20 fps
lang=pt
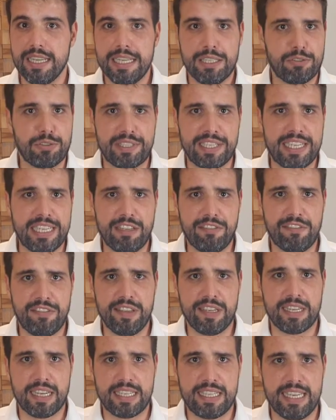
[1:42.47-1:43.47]
Isso
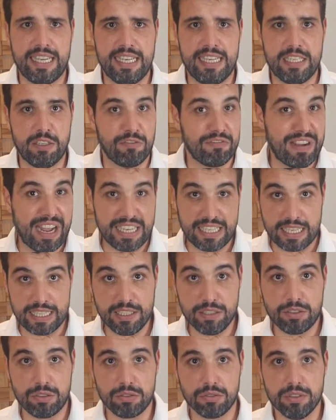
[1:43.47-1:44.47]
significa que ele não valha
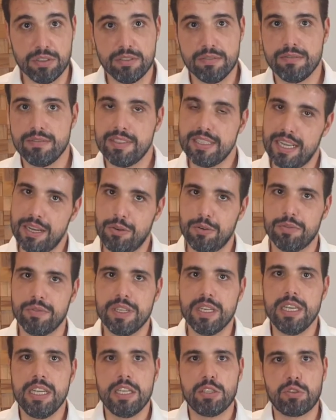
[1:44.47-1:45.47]
isso? Não.
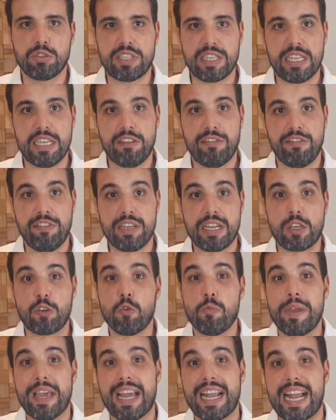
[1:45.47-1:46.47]
Isso significa que o
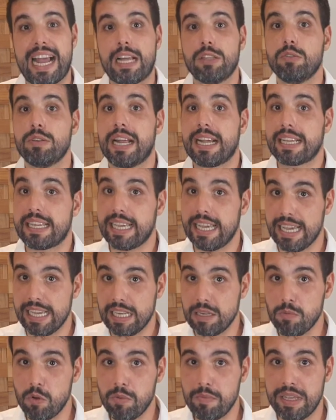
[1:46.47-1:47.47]
mercado, naquele
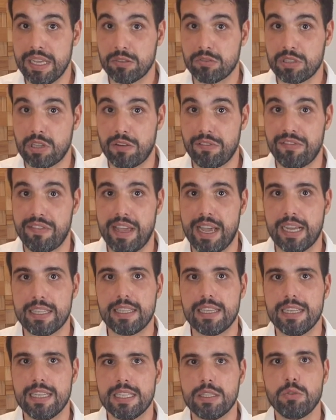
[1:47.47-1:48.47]
momento da
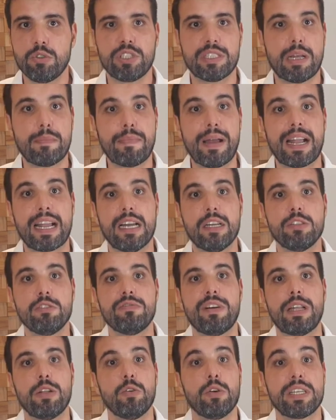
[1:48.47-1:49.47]
oferta, não está pagando o
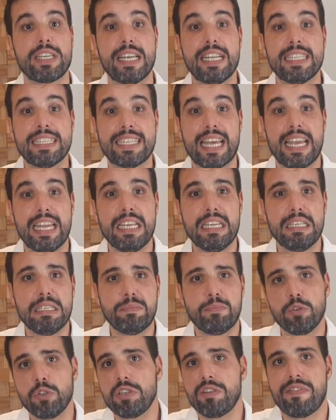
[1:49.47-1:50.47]
valor que ele tem
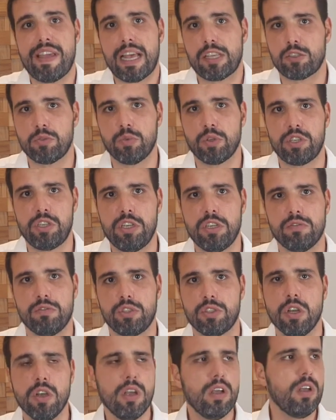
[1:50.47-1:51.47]
por diversos
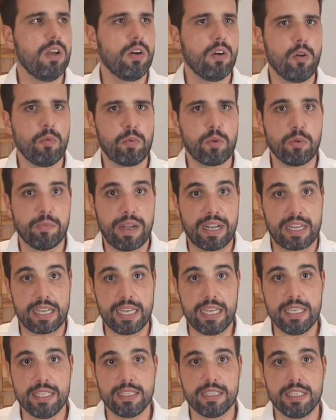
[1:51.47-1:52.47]
motivos ou por uma
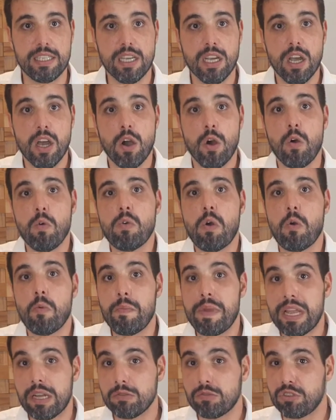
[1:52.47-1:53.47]
crise, ou um
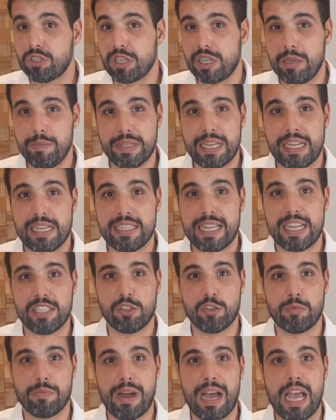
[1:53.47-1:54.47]
aumento de criminalidade
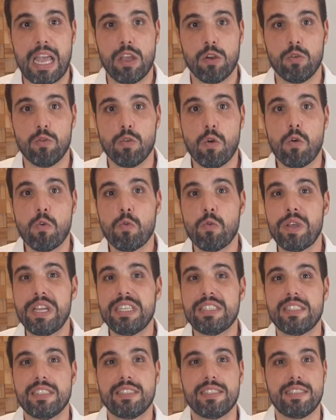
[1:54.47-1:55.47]
no bairro, ou um
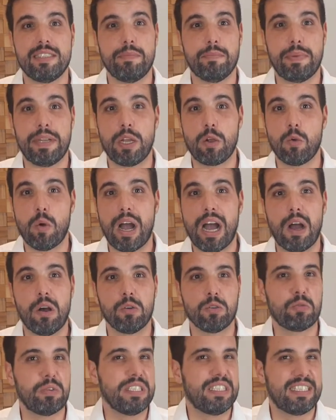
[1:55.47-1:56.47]
índice de desemprego
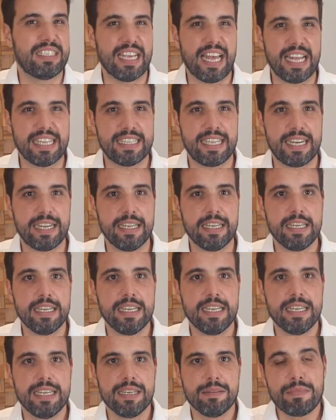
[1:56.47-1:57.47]
alto, etc.
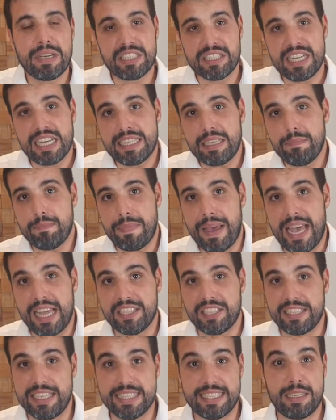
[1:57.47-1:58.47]
Mas nada
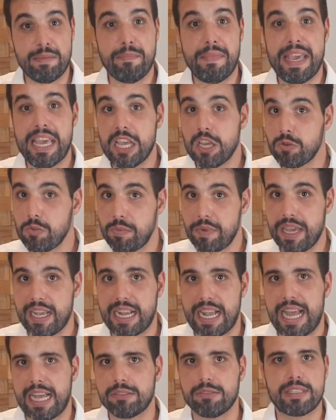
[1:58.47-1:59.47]
impede que esse mesmo
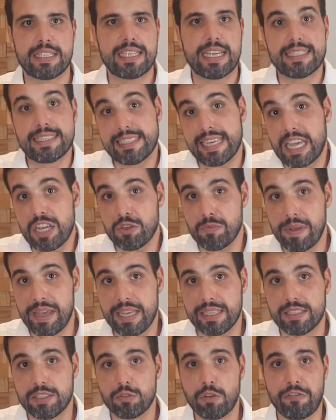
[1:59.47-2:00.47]
mercado, daqui a seis
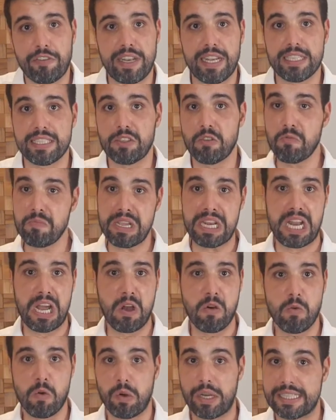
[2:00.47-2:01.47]
meses, ofereça um
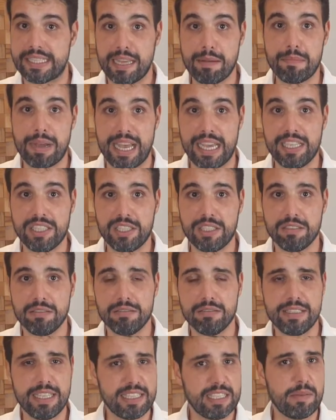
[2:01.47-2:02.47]
milhão ou até mais
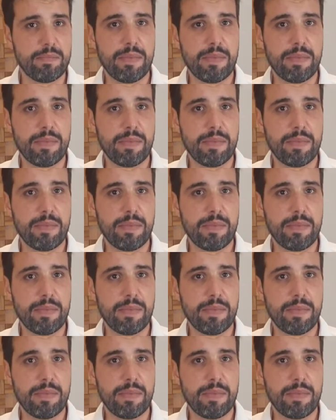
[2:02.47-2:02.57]
nesse